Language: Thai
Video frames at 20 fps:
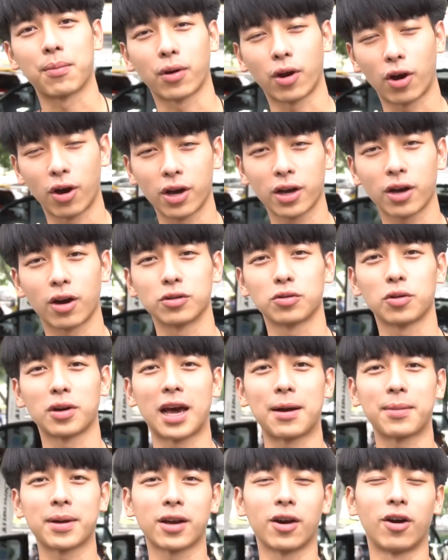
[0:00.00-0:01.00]
300 ขอตัว
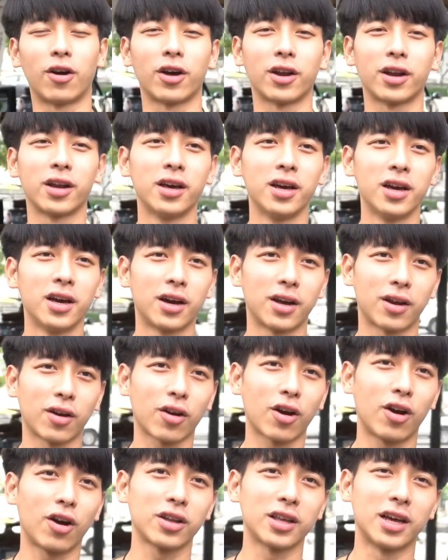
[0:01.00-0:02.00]
ลาไปก่อน
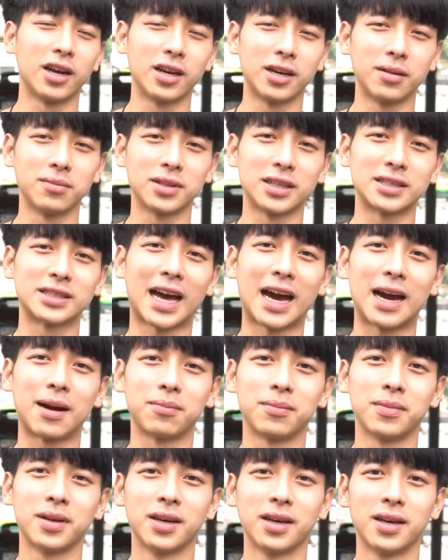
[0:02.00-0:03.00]
แล้วก็อย่าลืมติดตา
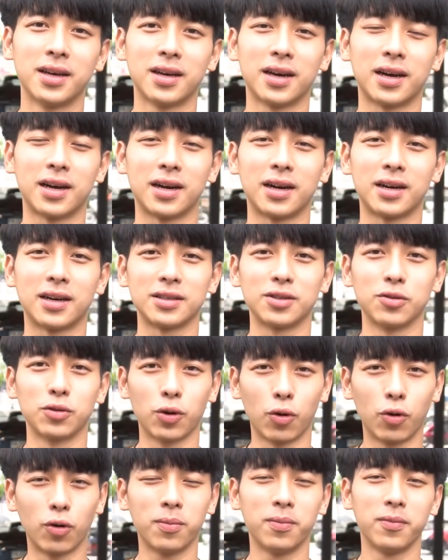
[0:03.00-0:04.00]
ม
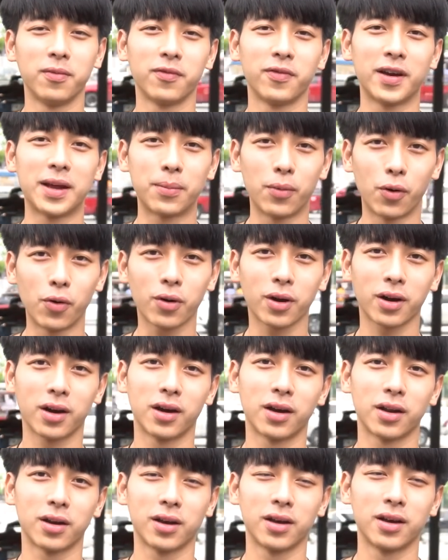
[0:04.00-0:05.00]
YouTube Facebook
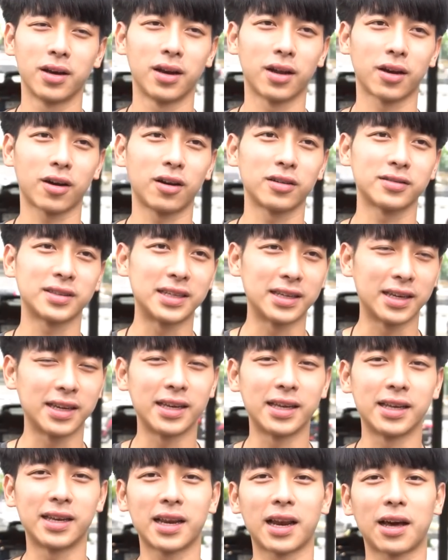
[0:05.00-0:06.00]
แล้วก็สิ่ง
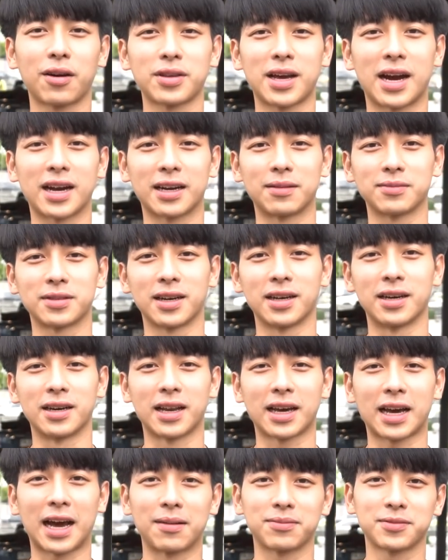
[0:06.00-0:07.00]
ดีๆที่เราอยากนำเสนอ
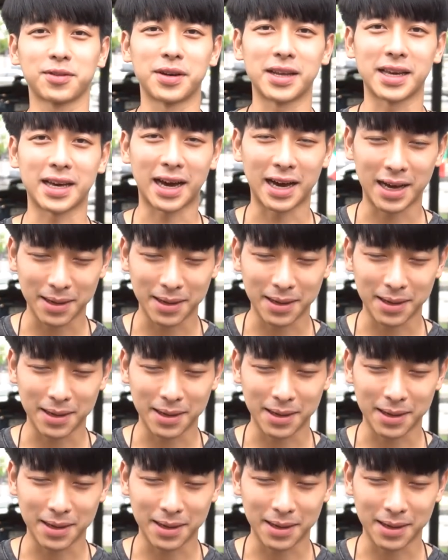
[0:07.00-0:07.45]
นะครับ สวัสดีค